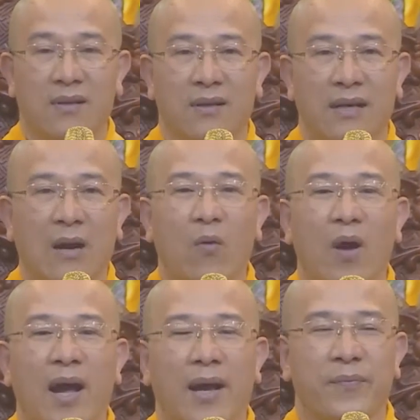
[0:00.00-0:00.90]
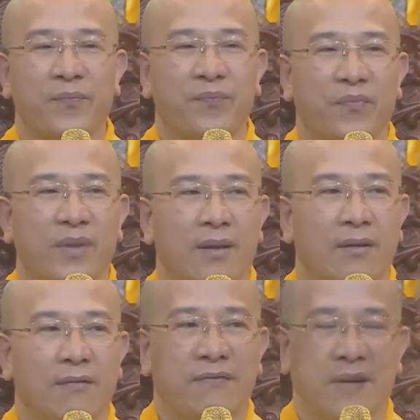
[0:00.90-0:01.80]
đã qua,
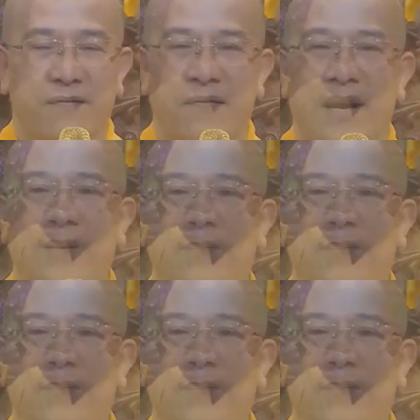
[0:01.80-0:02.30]
Phật Pháp